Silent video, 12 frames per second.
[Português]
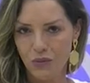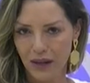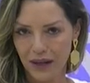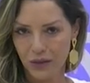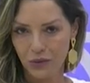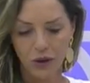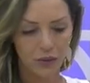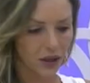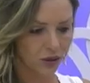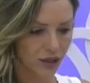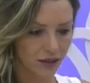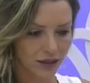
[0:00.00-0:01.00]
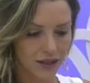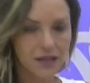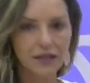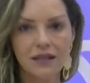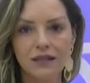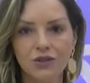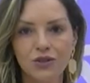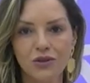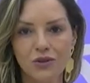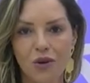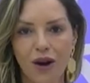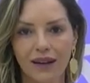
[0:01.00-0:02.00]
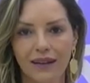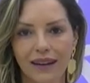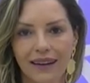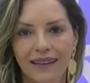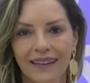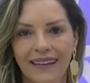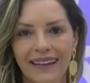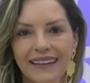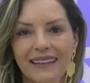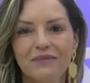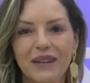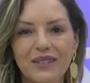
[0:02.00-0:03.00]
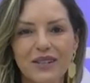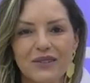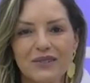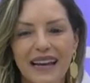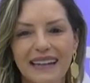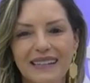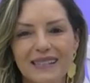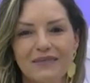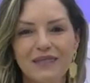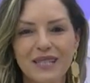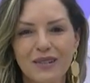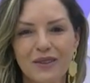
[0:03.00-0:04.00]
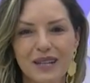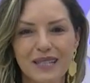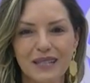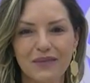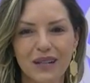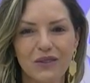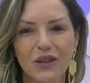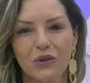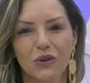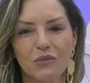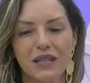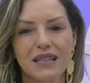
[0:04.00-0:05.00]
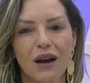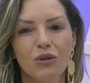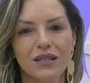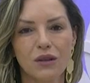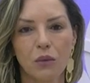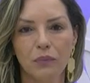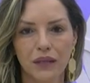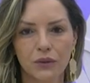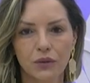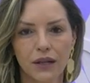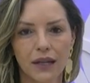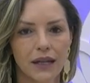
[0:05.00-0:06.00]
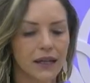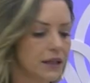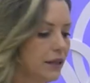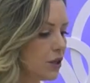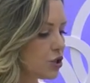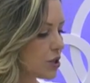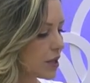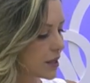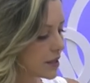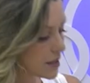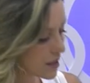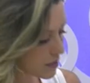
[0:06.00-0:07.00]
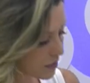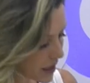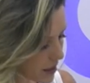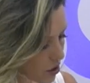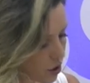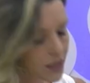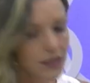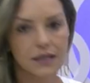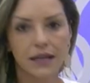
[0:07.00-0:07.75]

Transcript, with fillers: pagador, que agora tem esse lance de score, né? E para te ajudar nessa missão, eu recebo aqui o economista Rui São Pedro, que tem dicas preciosas